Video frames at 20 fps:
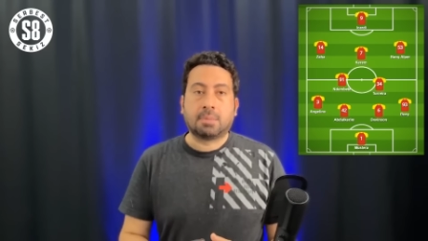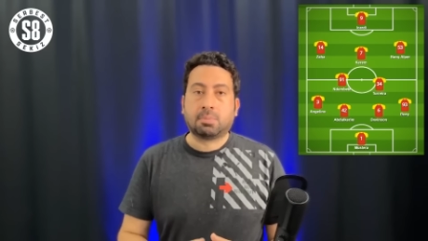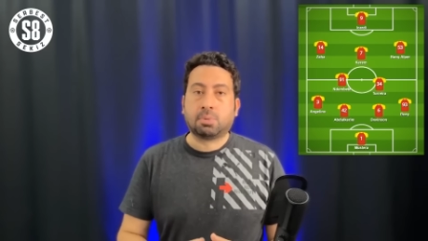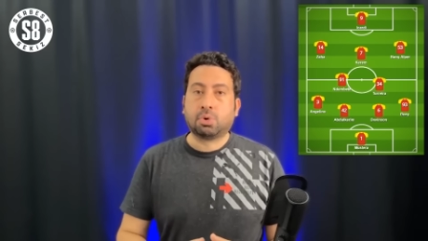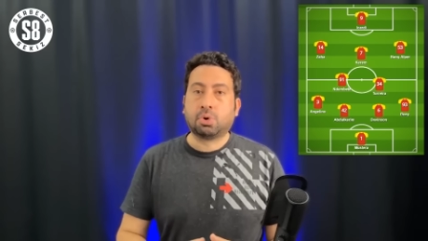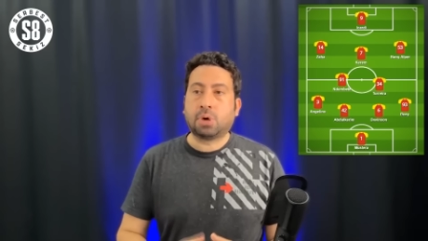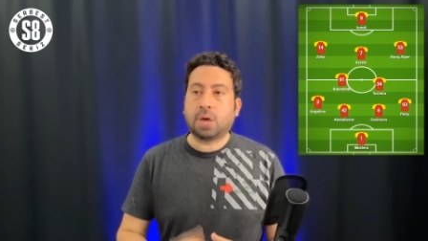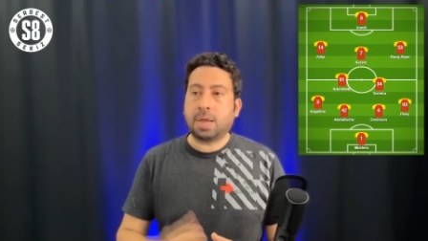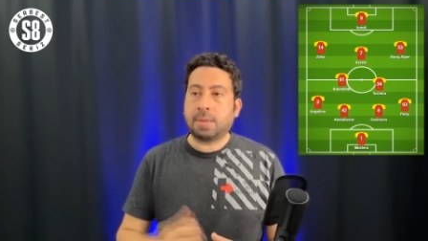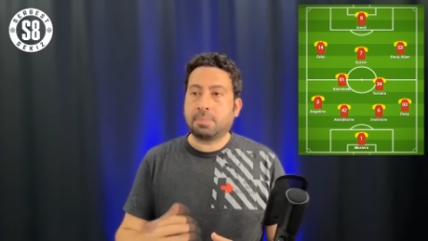
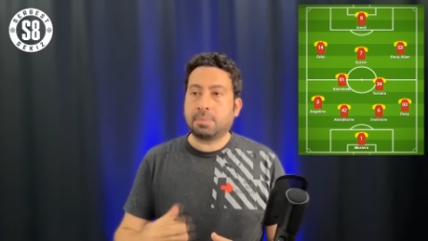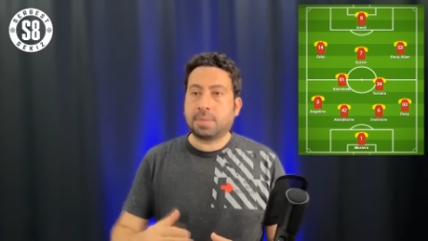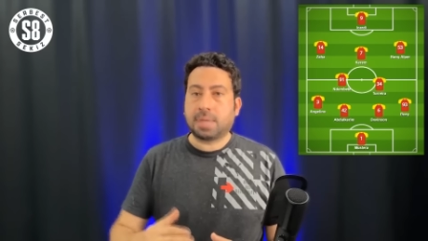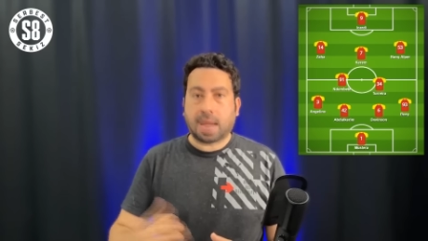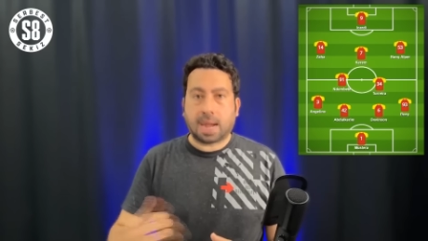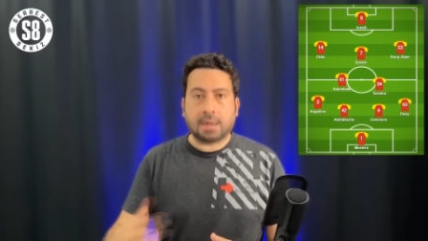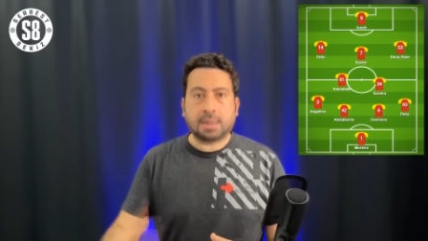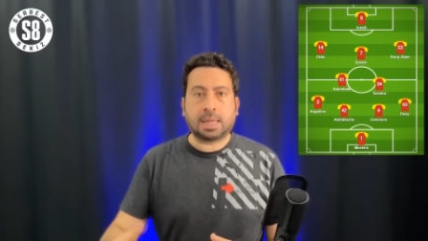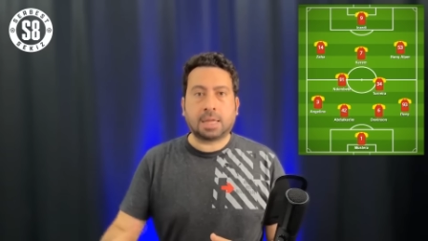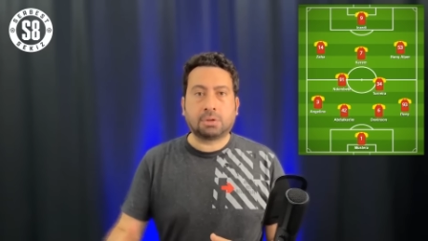Bu hem
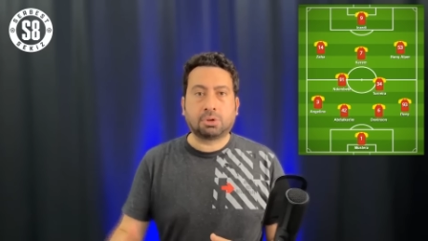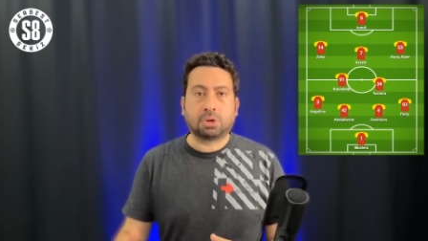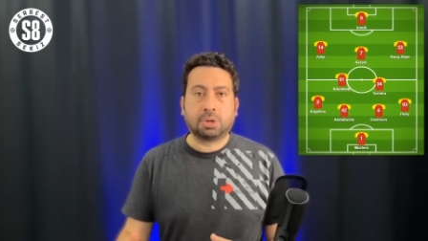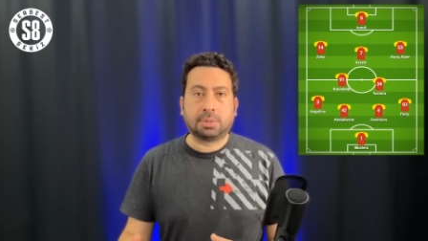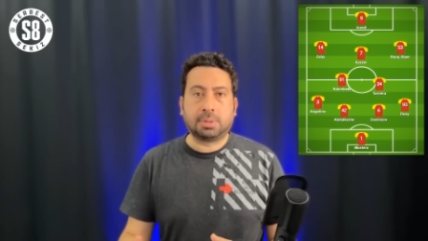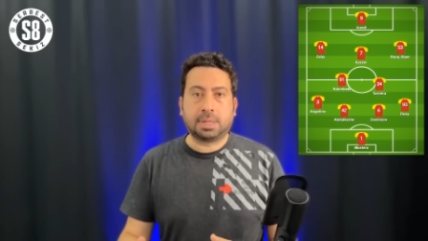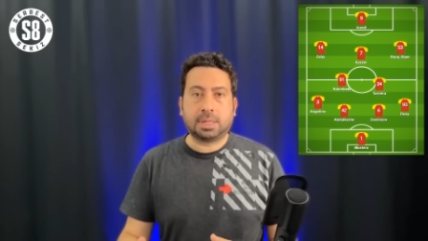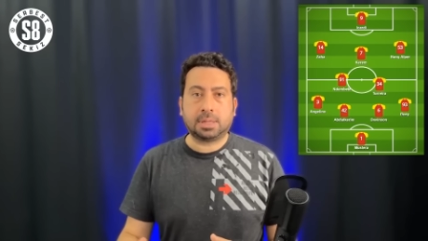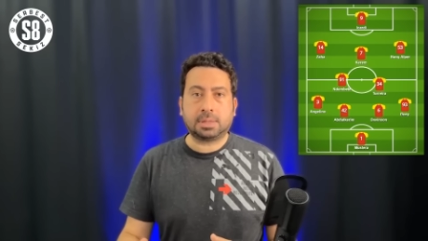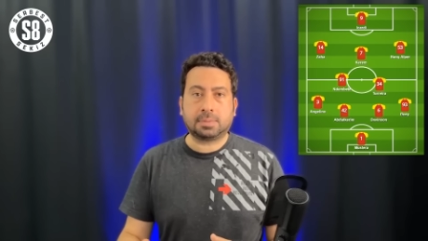yerden de
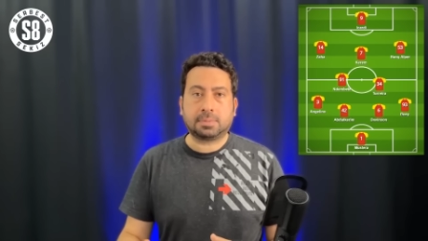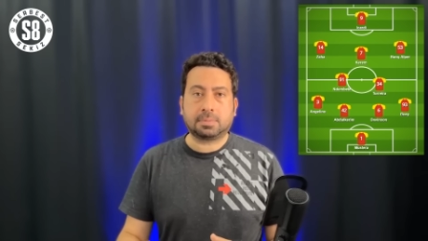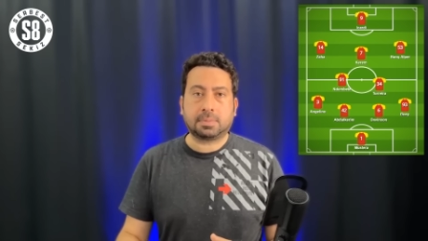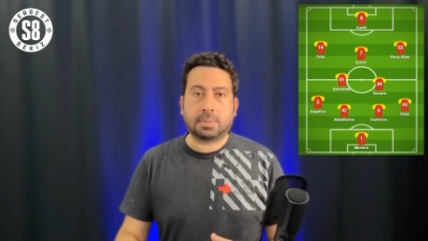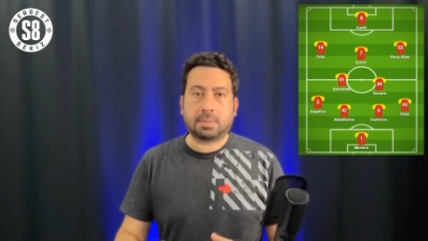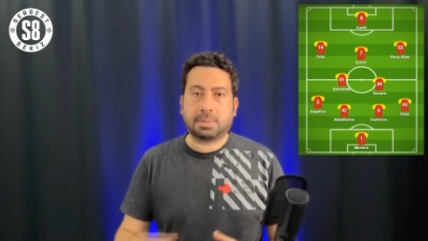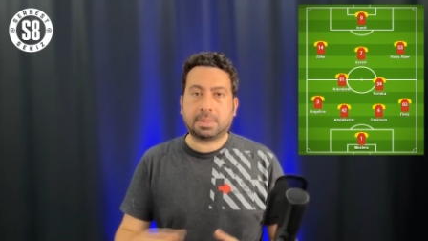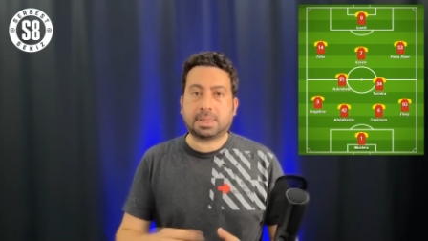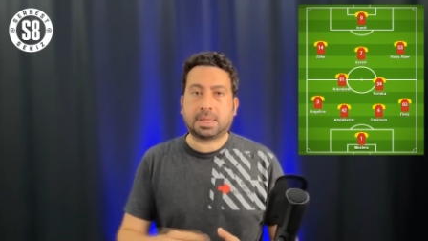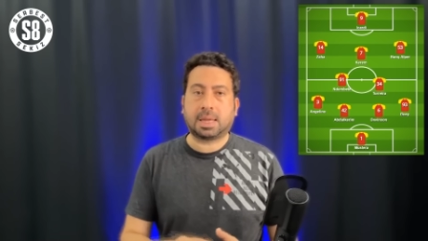olabilir.
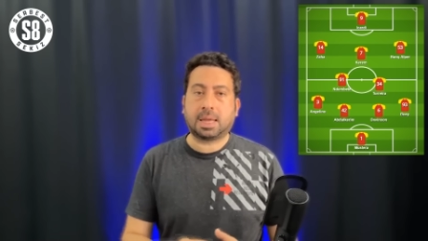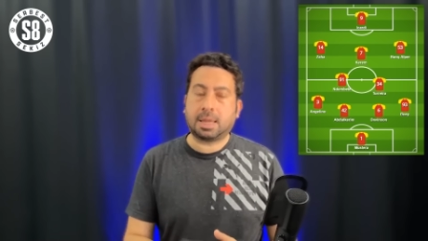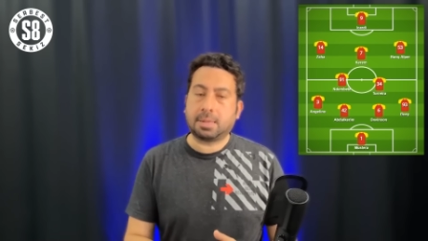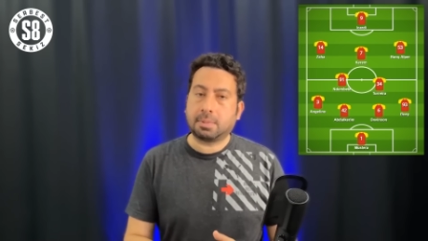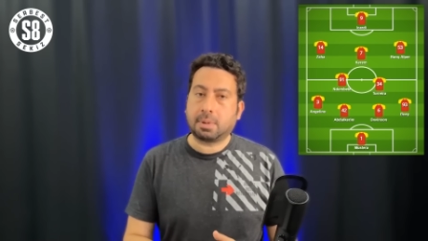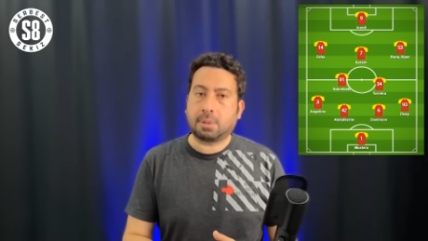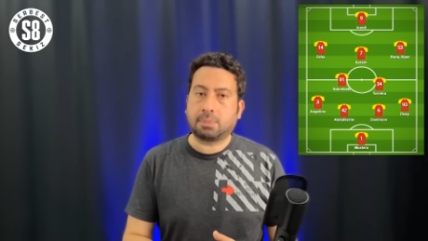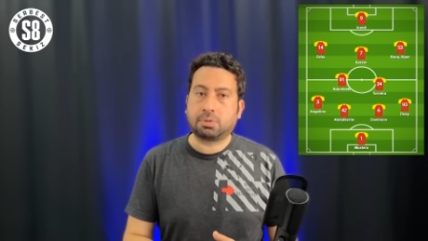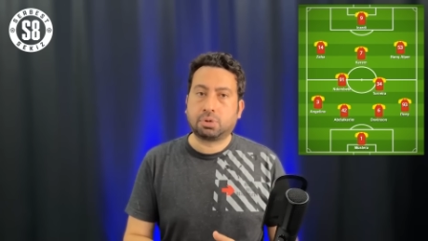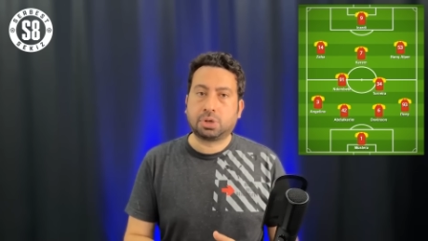Mesela
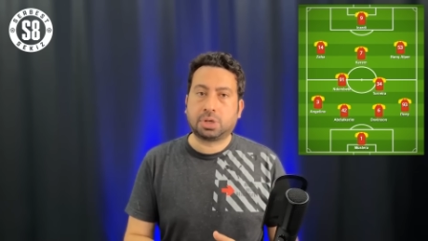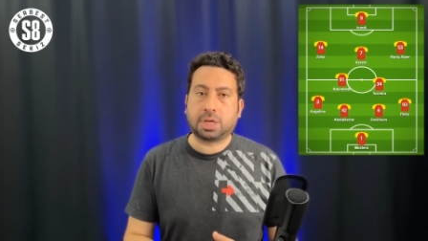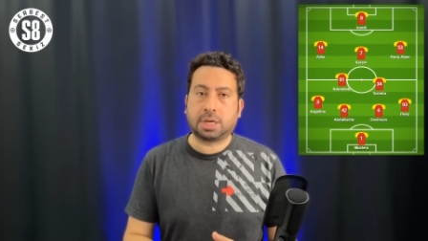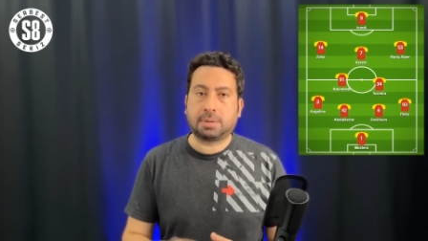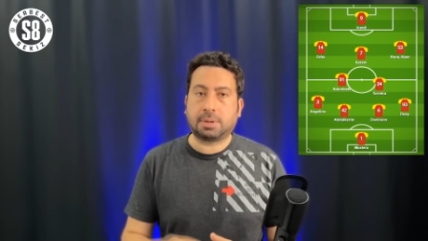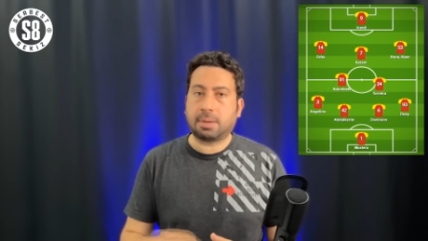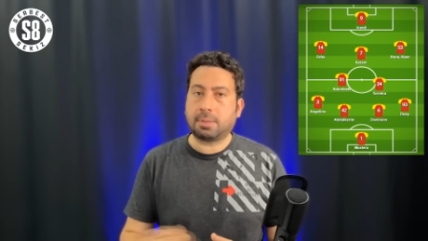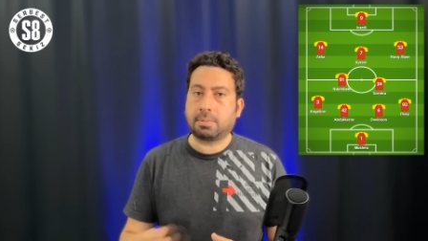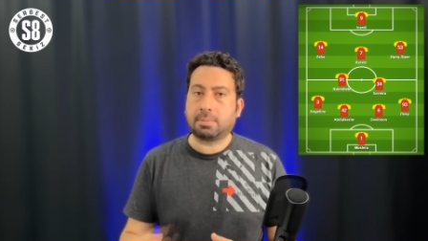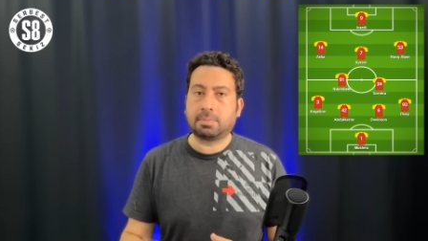hem
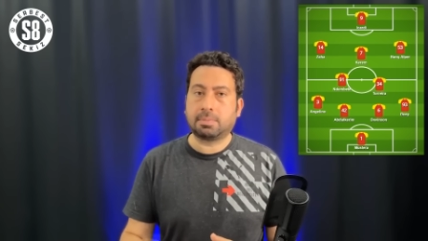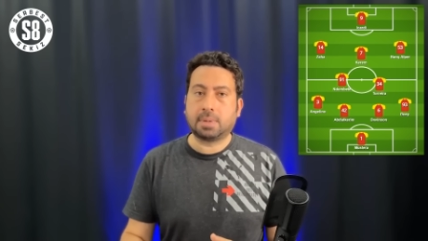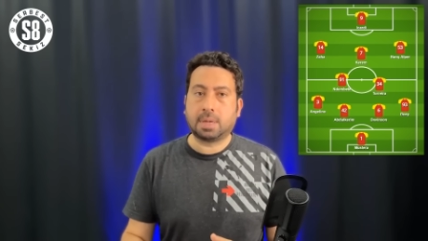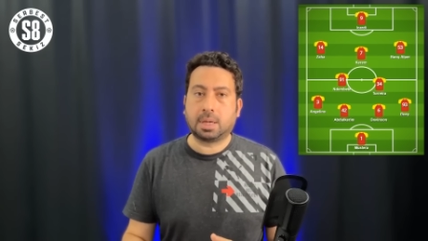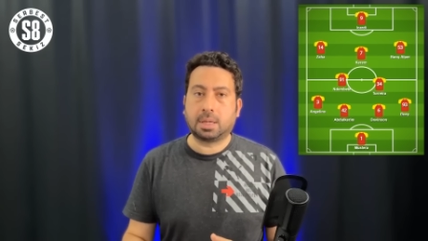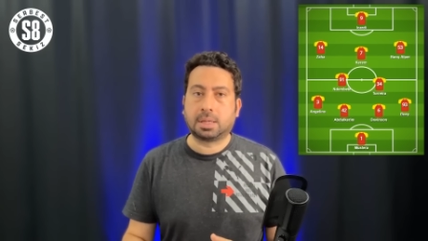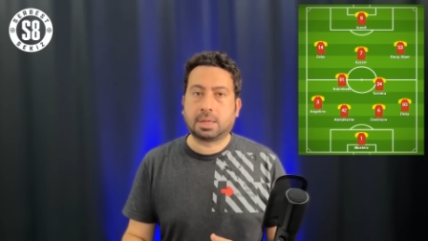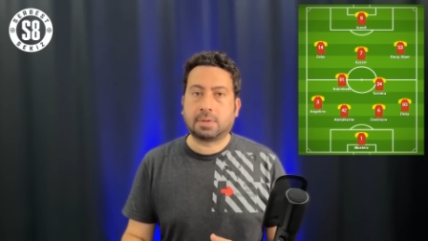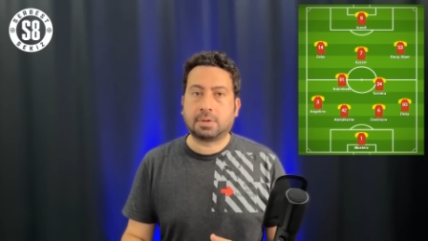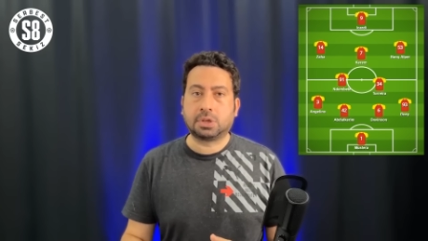Abdülkerim hem
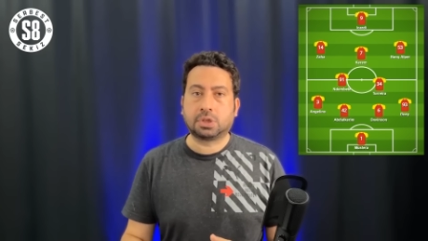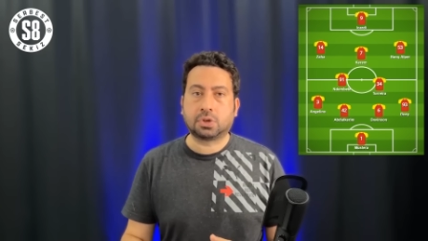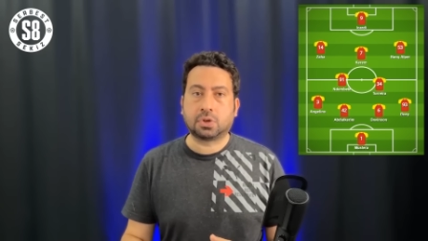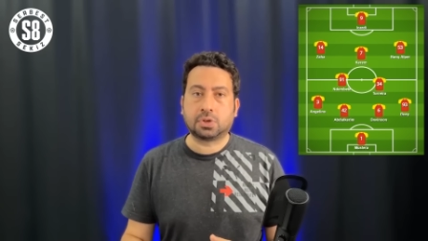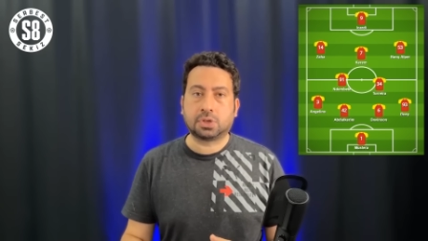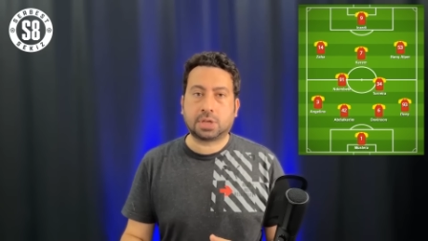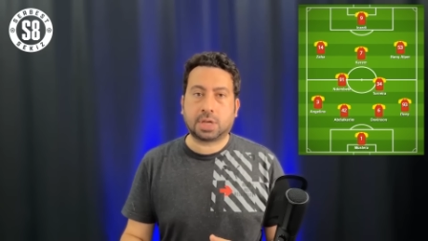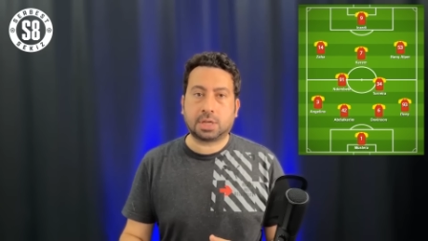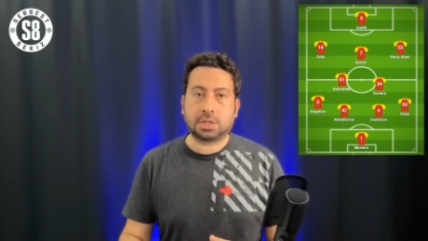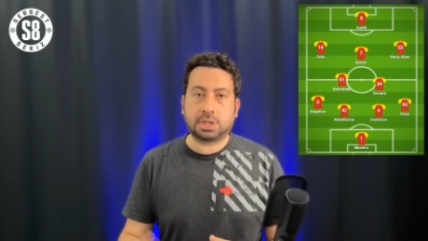e, Davinson
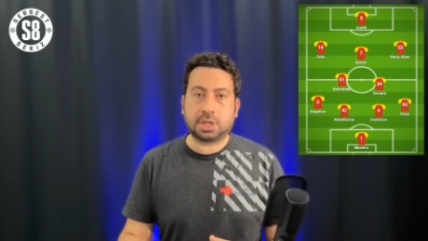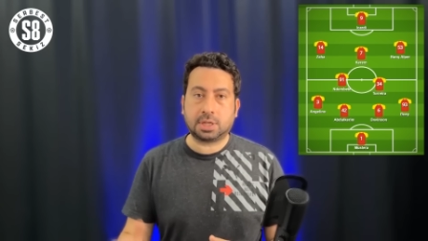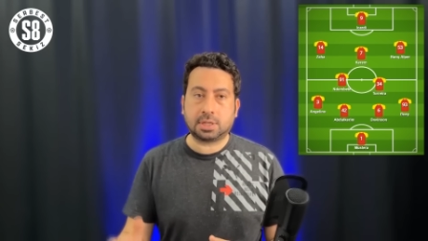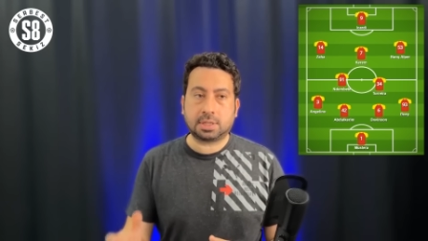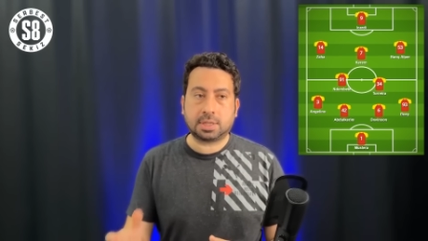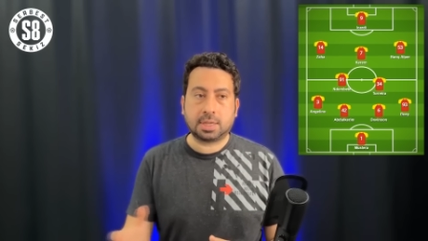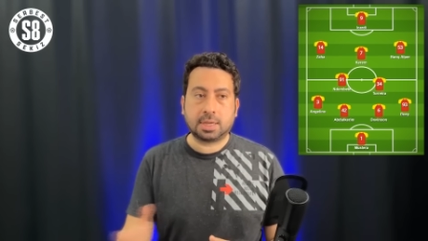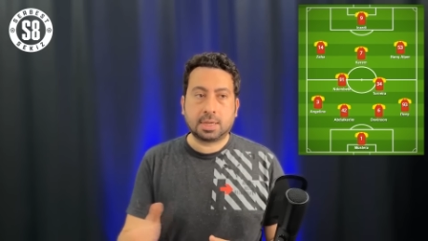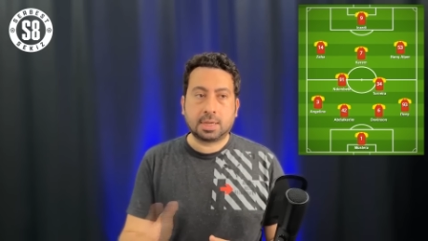Sanchez